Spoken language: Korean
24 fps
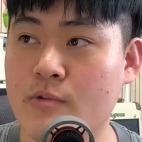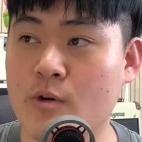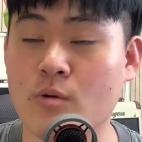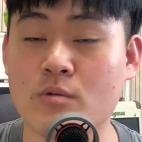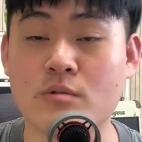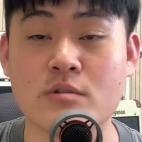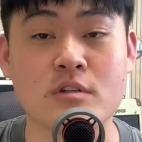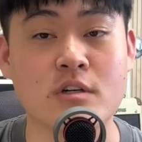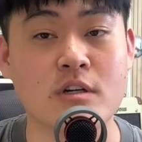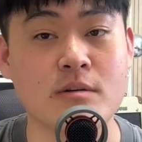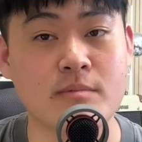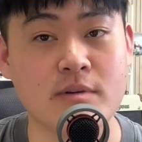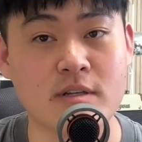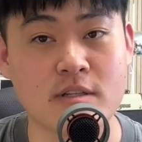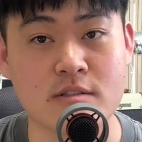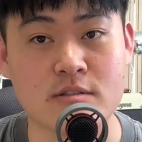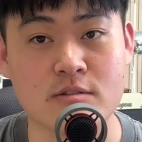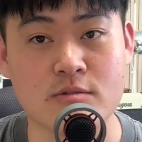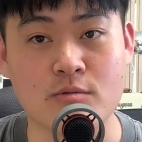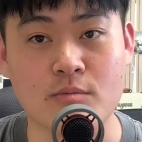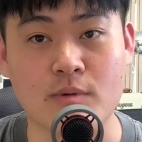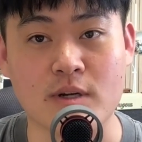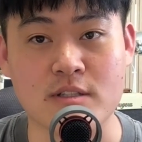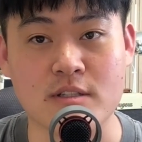
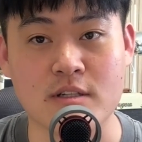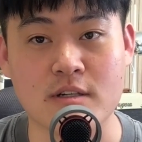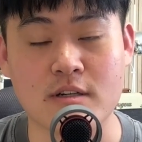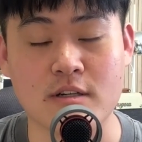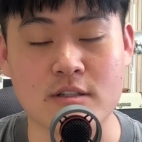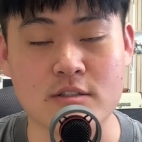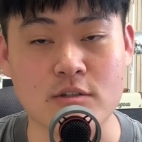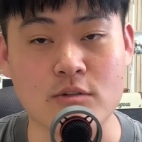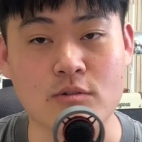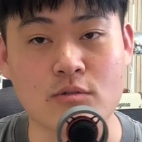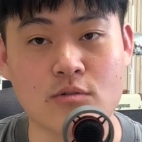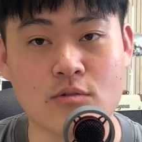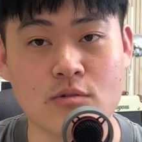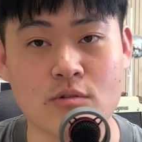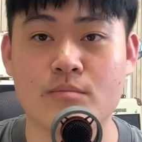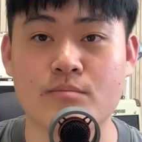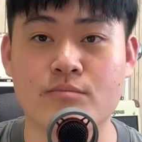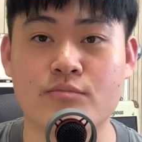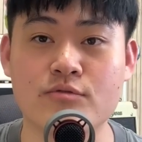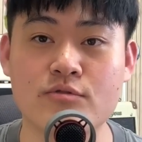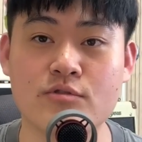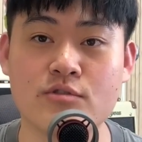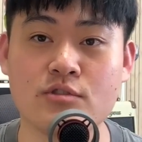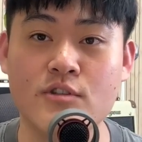콘트라베이스도 마찬가지고
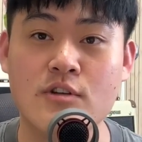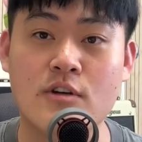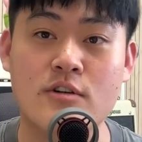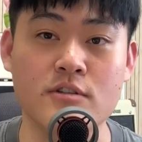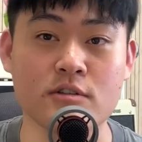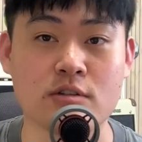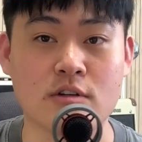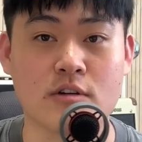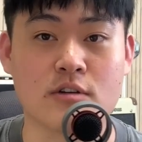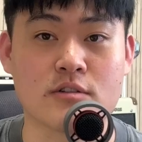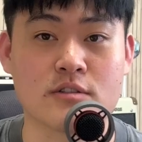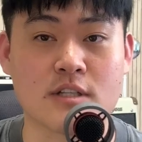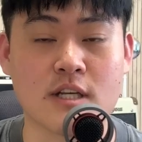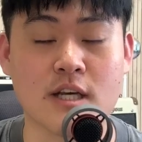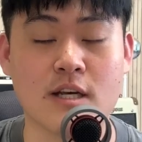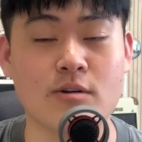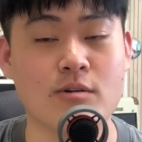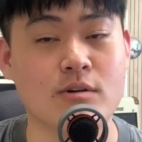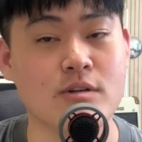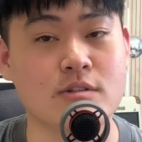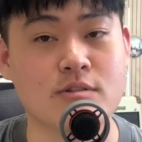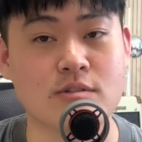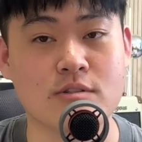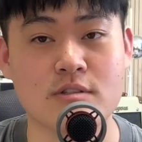붙여서
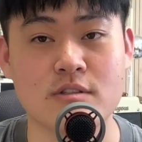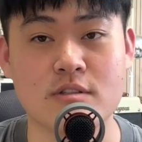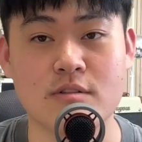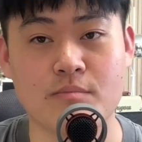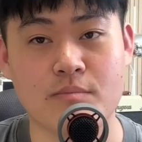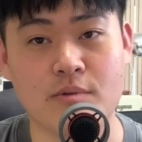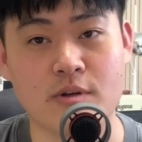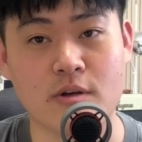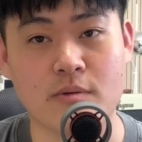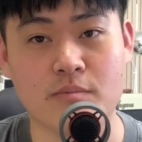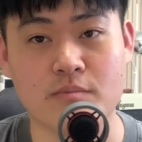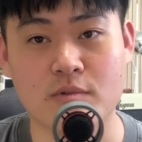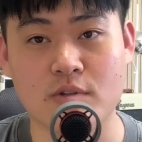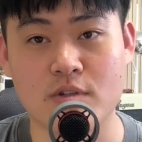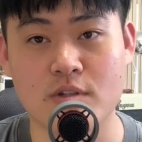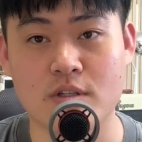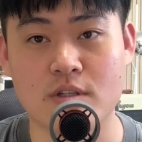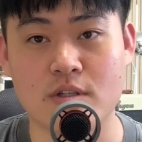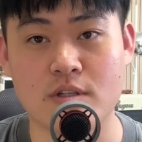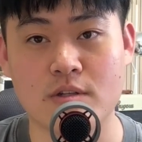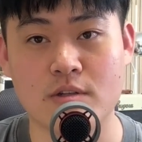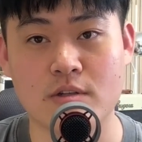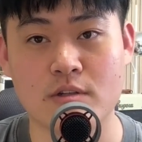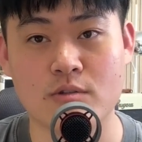사용할 수 있는
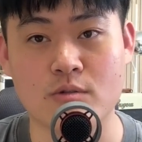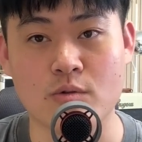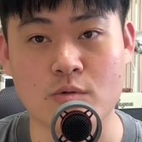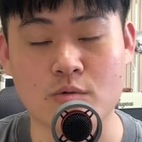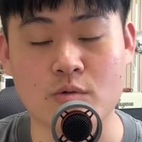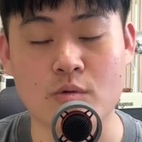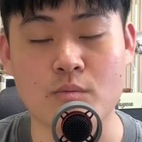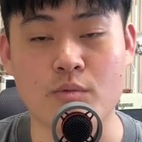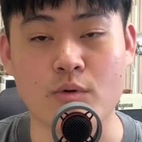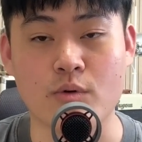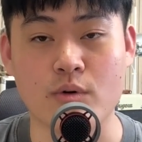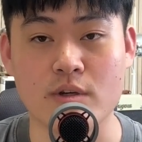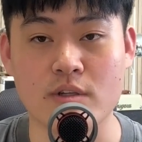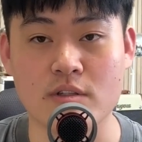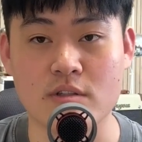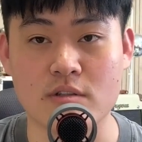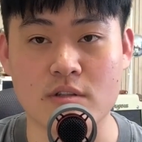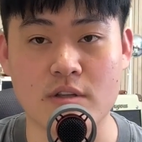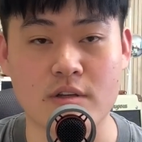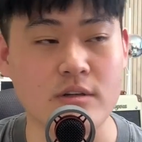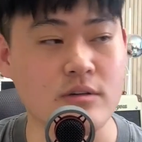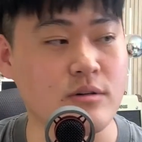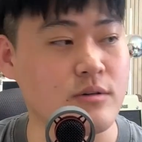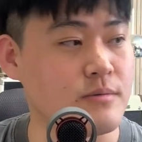픽업들이 종종
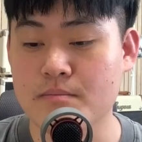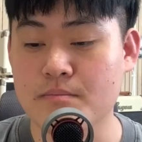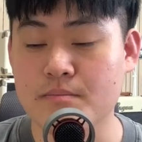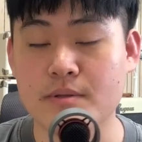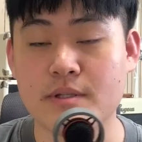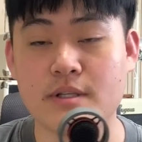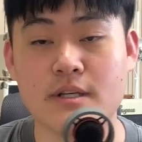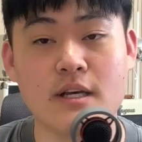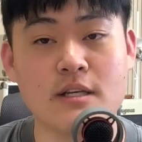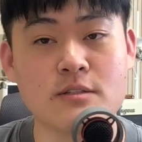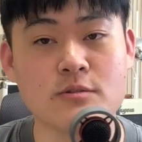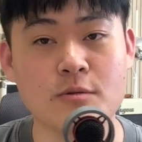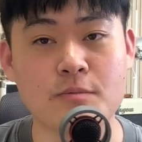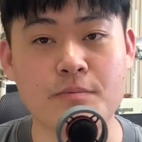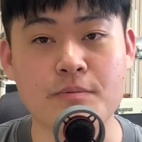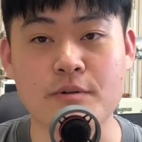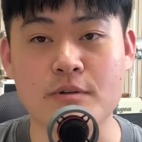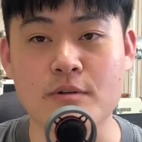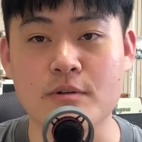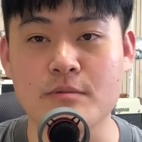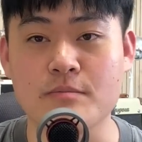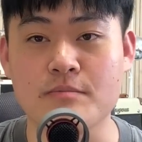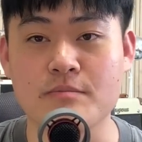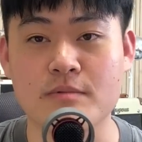보이는데요. 피에조
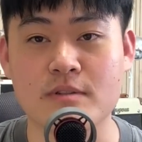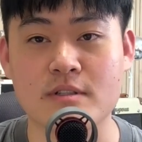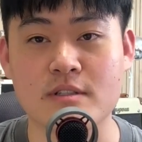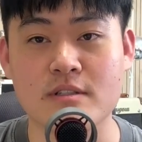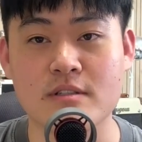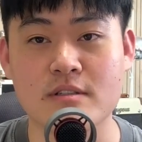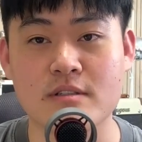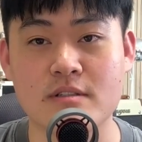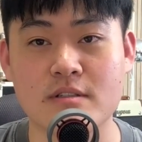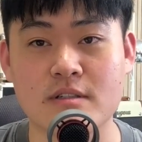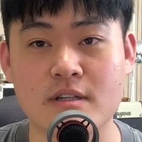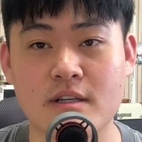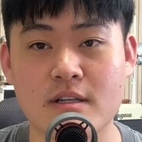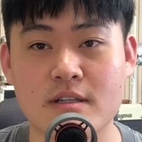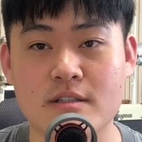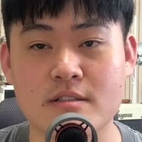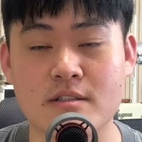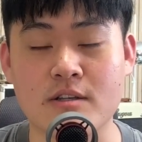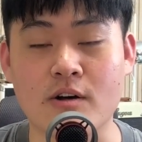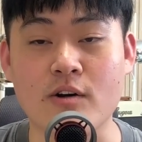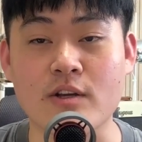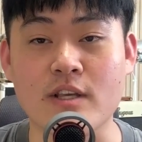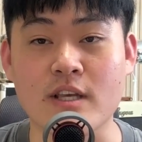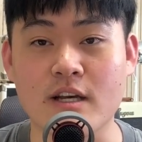픽업들의
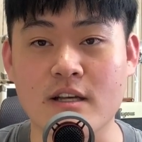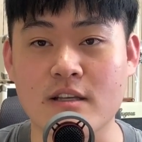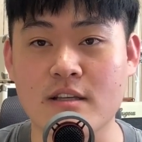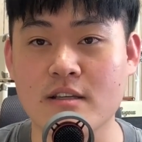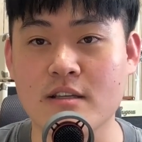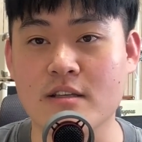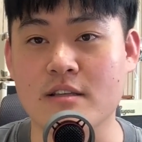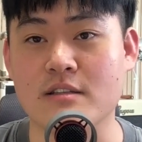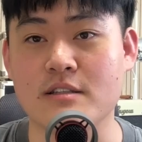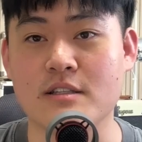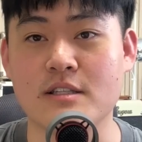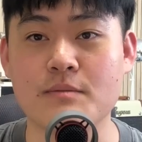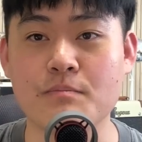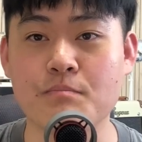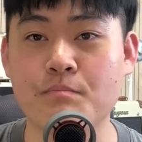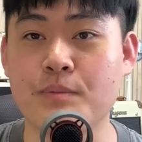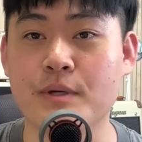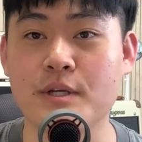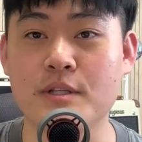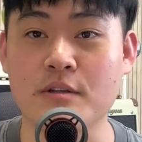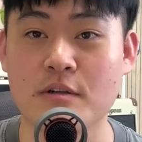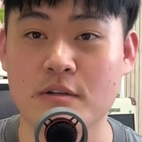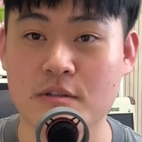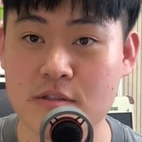성향이
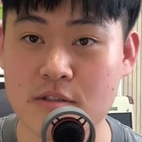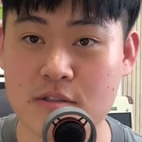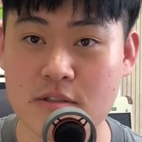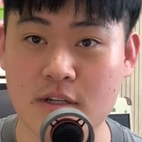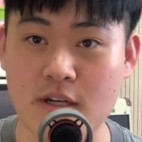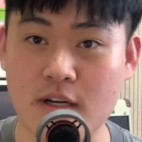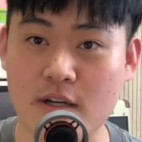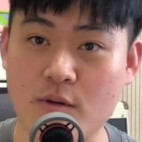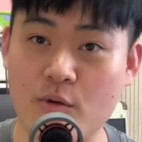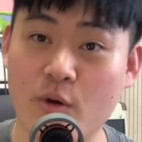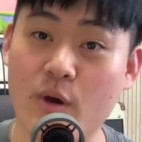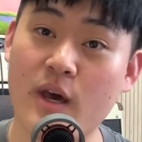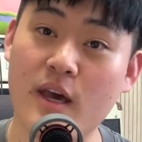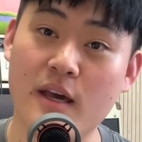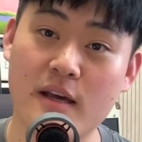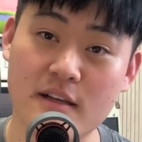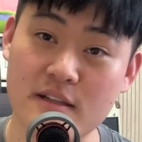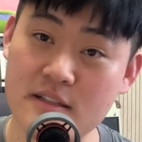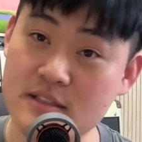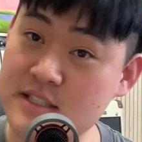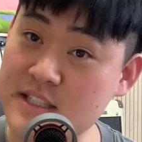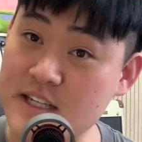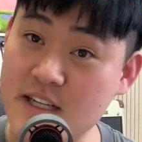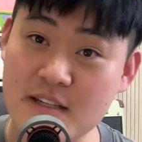인피던스가
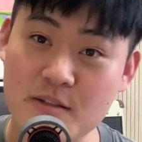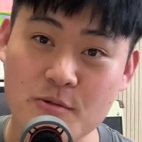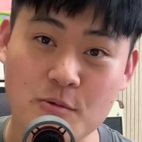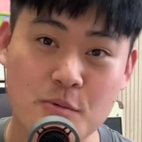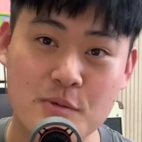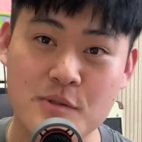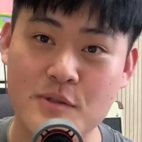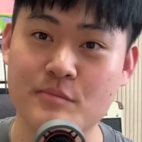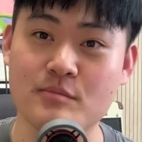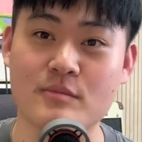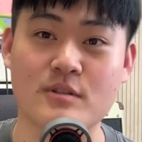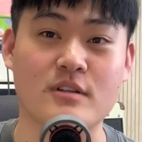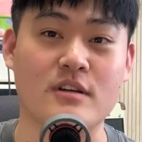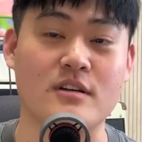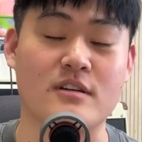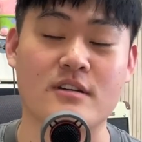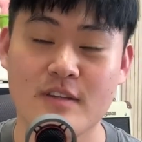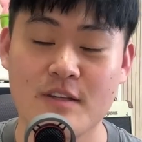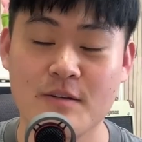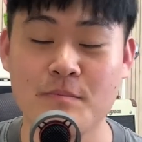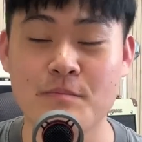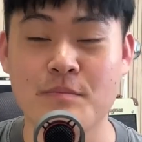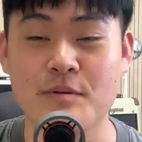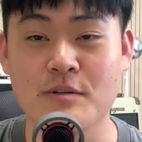굉장히 높습니다.
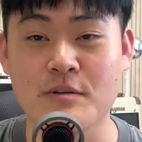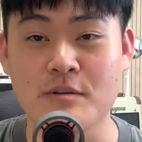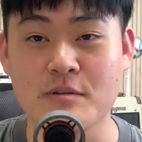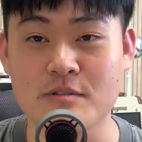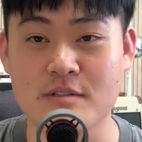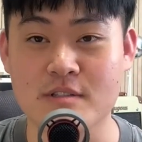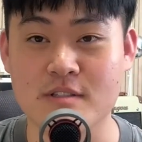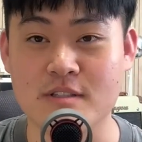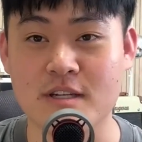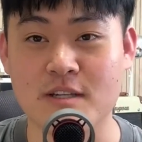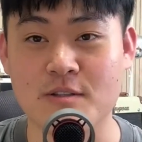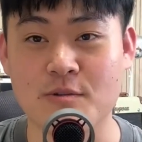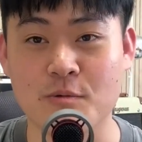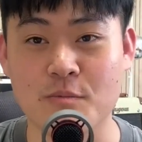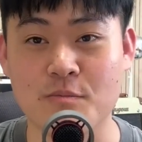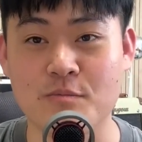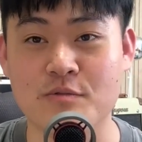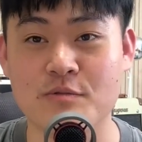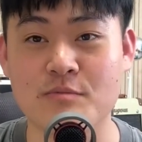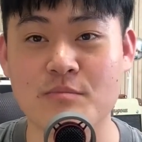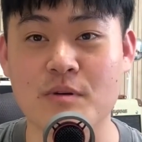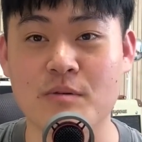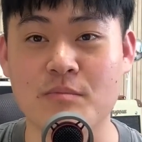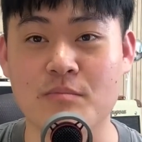인피던스가
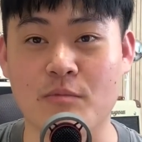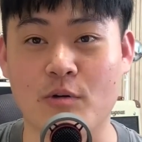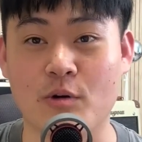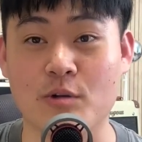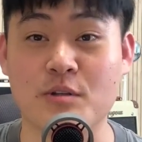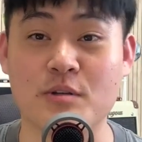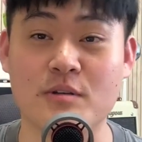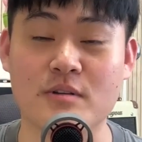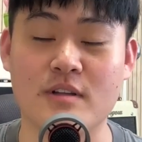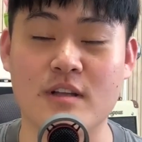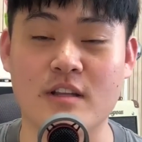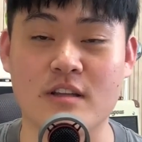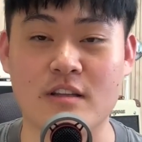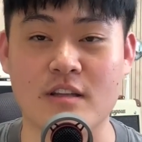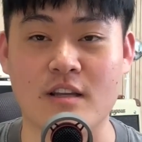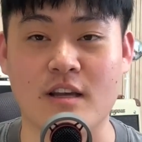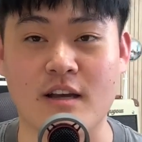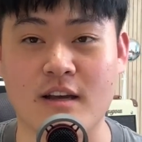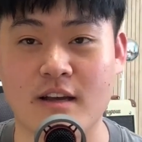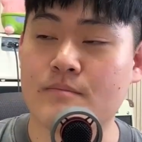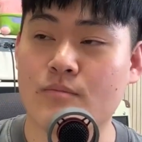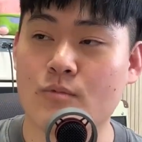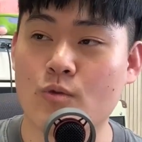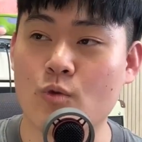높으면 어떻게
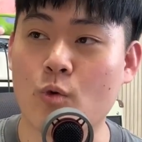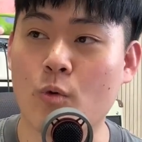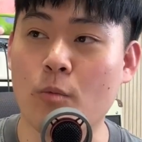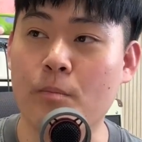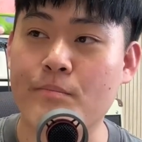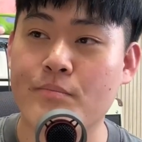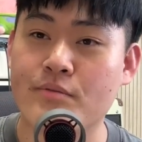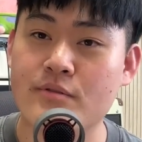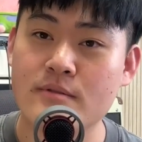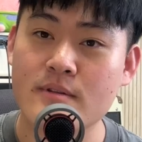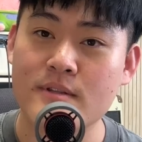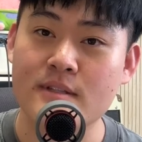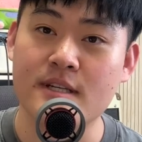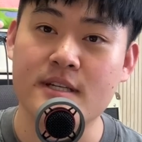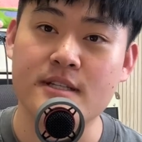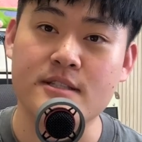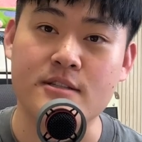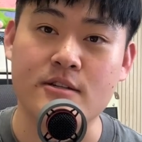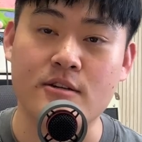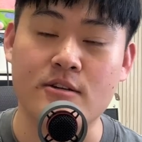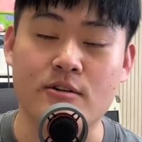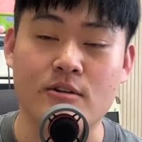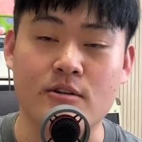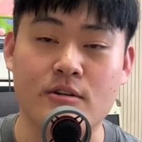되느냐? 높은
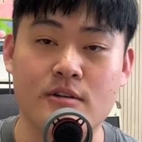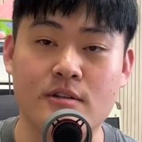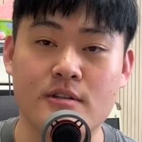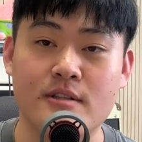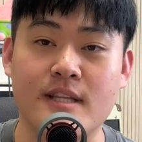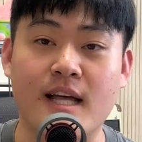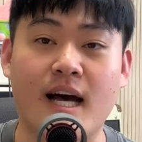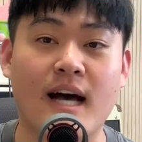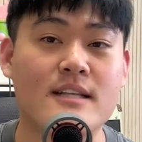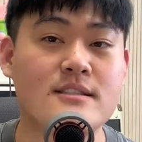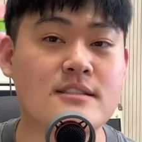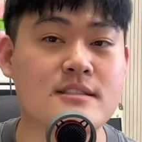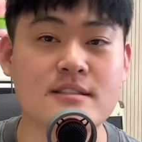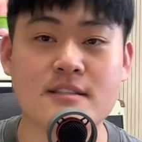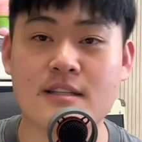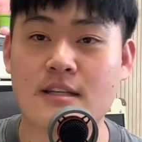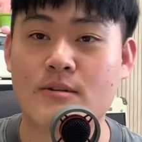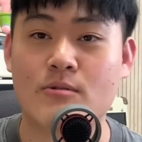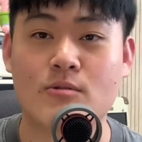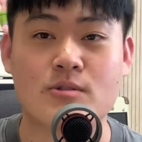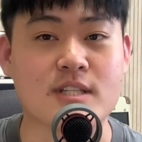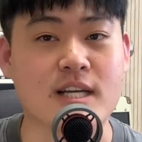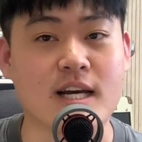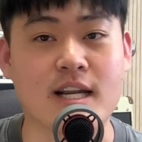데서 낮은
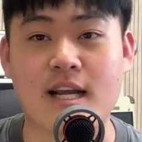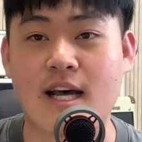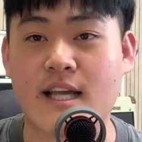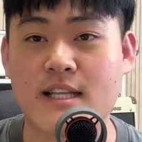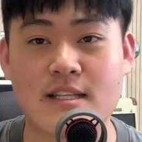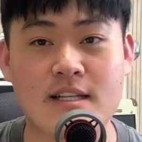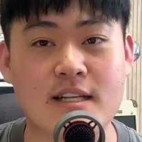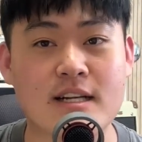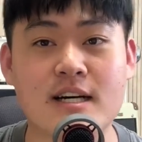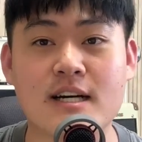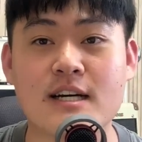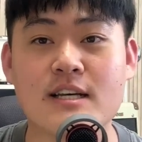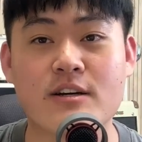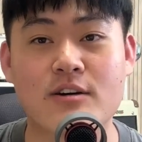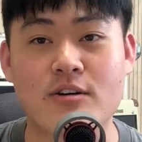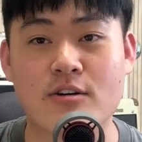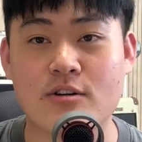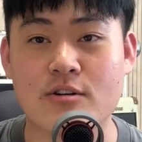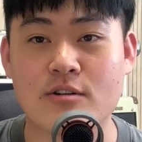데로 잘 안 가요.